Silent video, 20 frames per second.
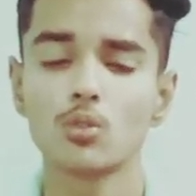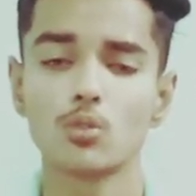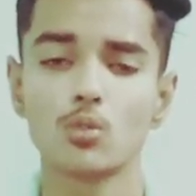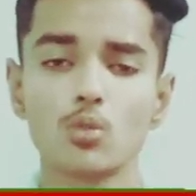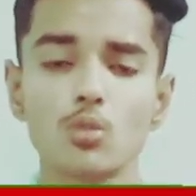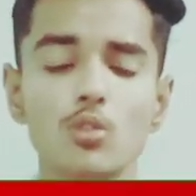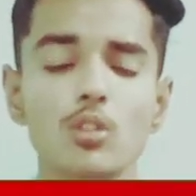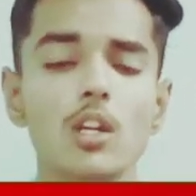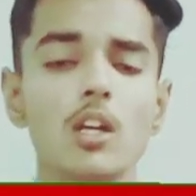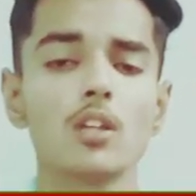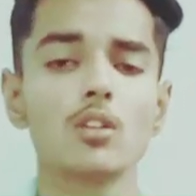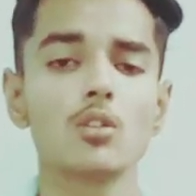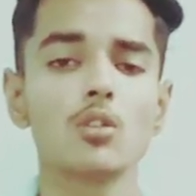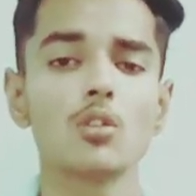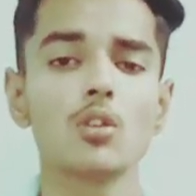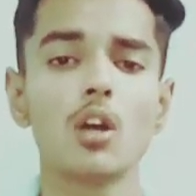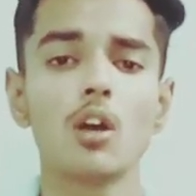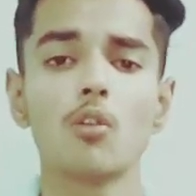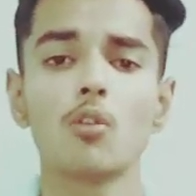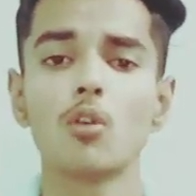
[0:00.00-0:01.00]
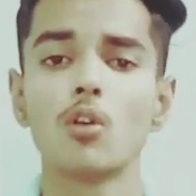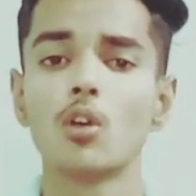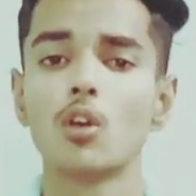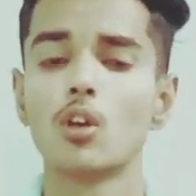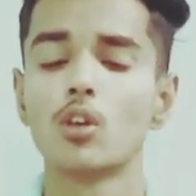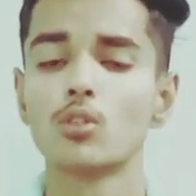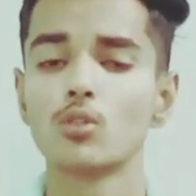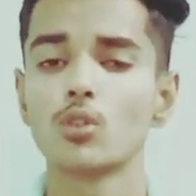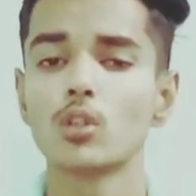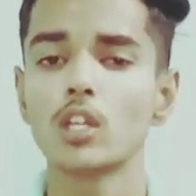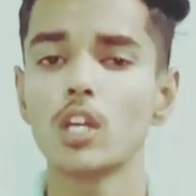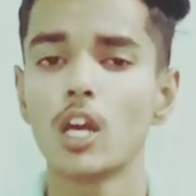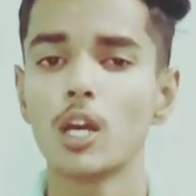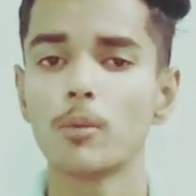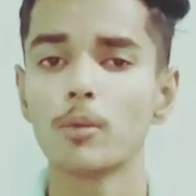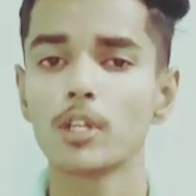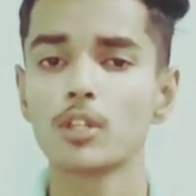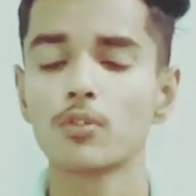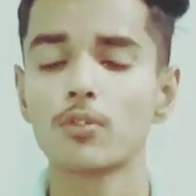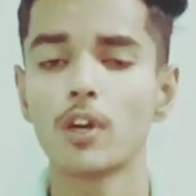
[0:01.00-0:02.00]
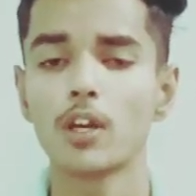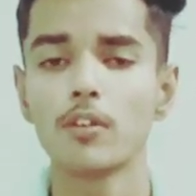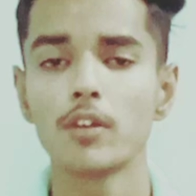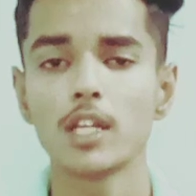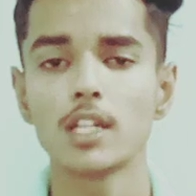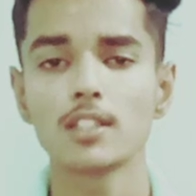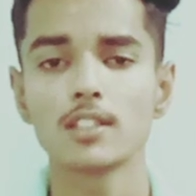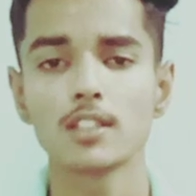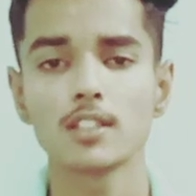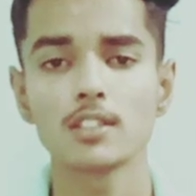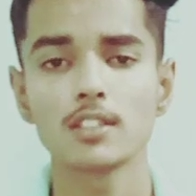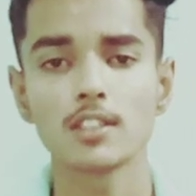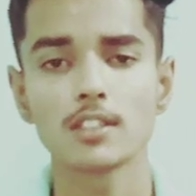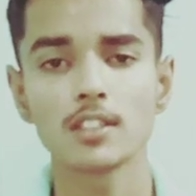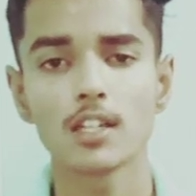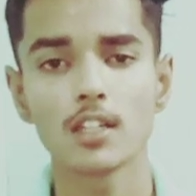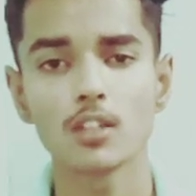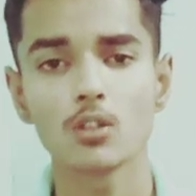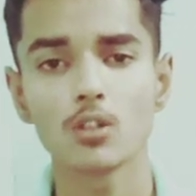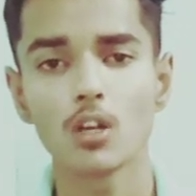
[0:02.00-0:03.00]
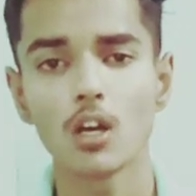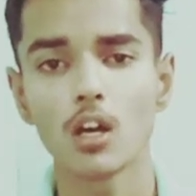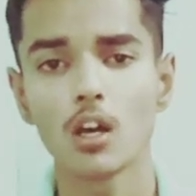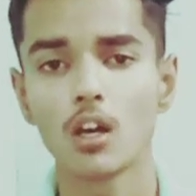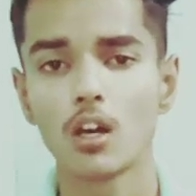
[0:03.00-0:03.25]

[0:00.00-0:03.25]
दूसरा जो होगा वो सोनी आई एम एक्स फाइव एटी सिक्स के साथ होगा